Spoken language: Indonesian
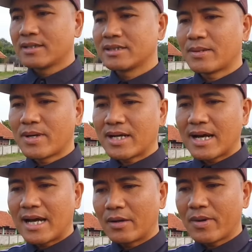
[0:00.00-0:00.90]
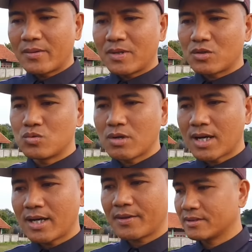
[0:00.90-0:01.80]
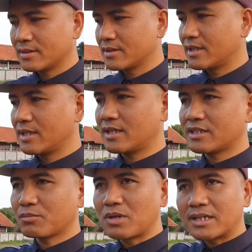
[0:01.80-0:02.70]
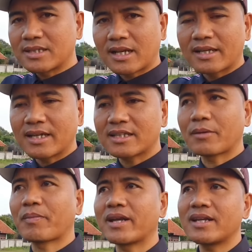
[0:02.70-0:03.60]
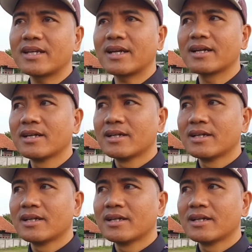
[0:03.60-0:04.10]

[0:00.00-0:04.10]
sama Kang Alman berdua di sebelah sananya Tepeni ya